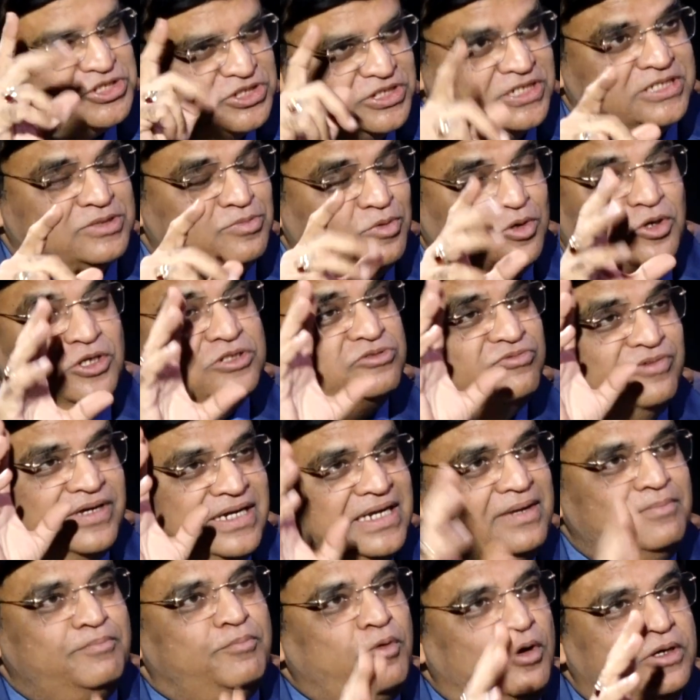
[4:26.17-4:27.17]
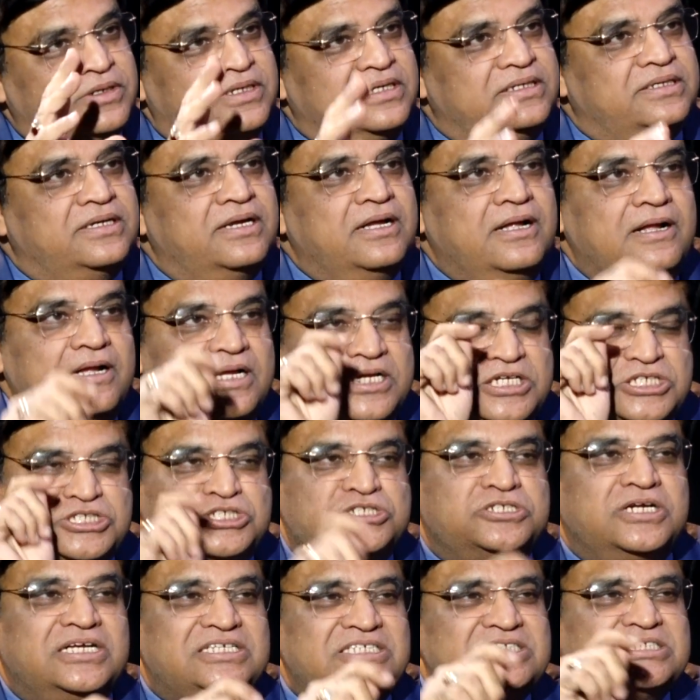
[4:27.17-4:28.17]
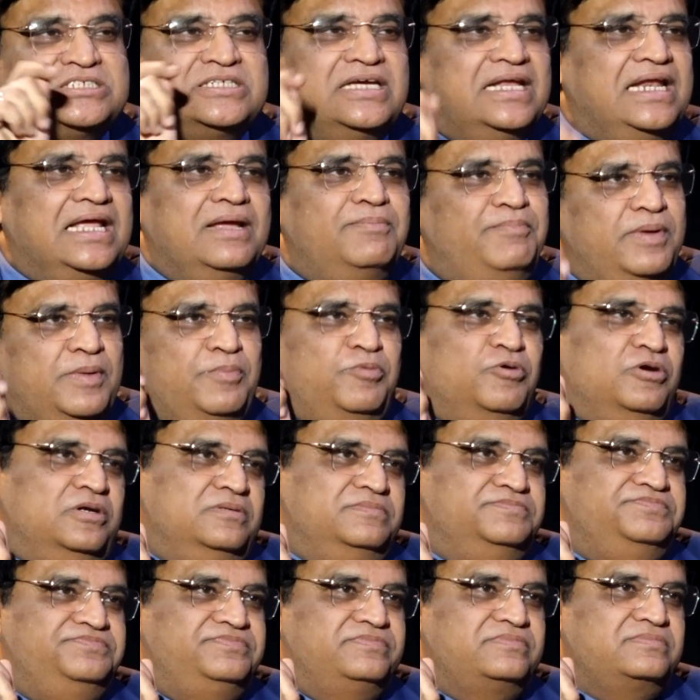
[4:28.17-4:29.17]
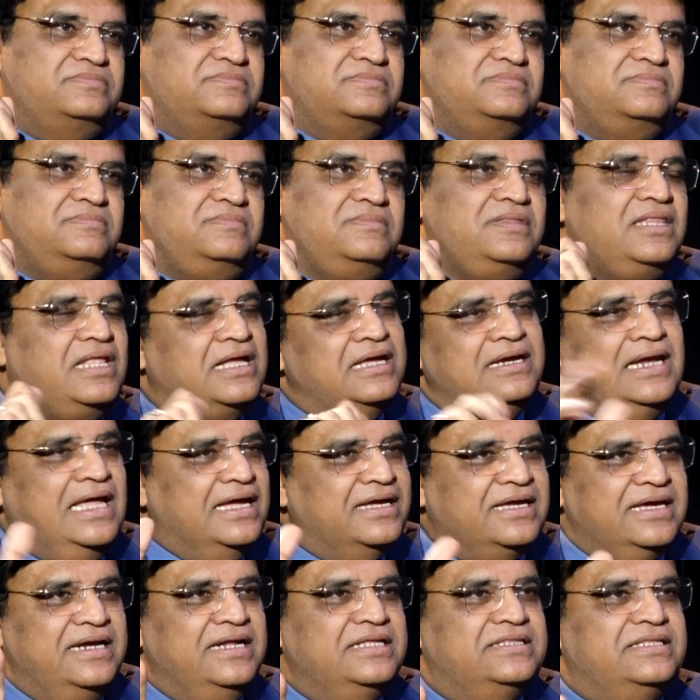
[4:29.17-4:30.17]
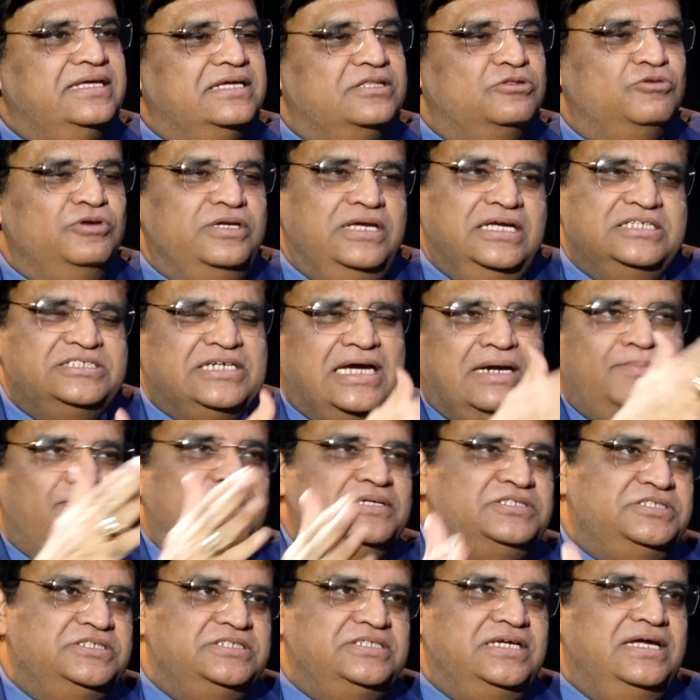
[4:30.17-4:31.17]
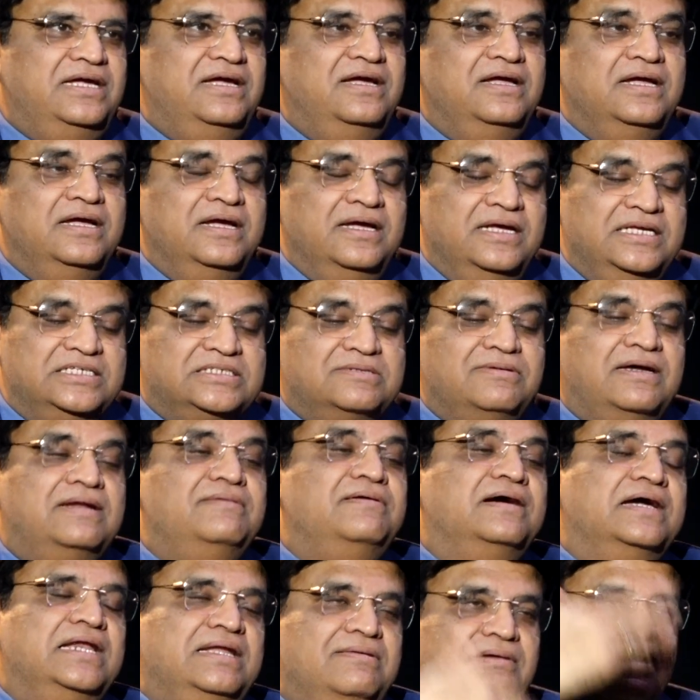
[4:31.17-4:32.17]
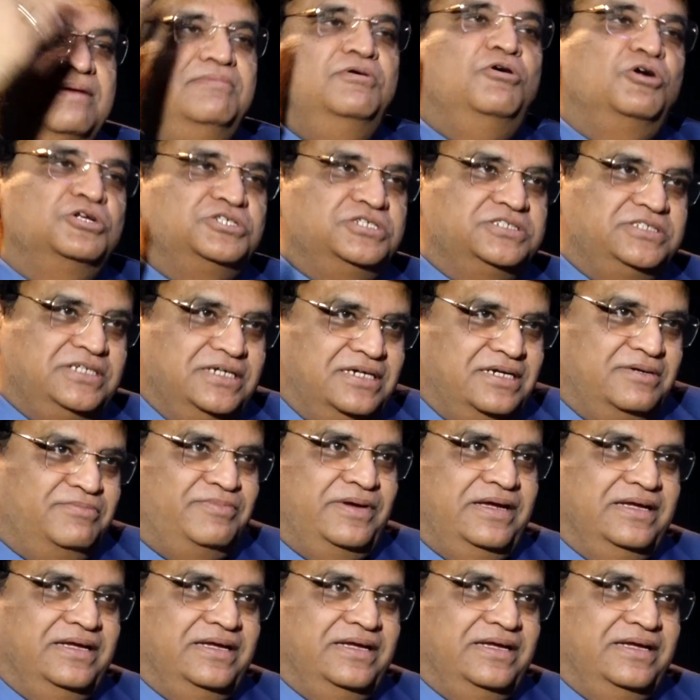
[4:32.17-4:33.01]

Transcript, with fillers: स्ट्रेस बिकॉज वेरी इंपॉर्टेंट स्ट्रेस इज किलिंग पीपल एग्जैक्ट लाइक एनीथिंग तो ये चार पांच चीज़ें हैं इस बारे में अगली बार में और चर्चा कर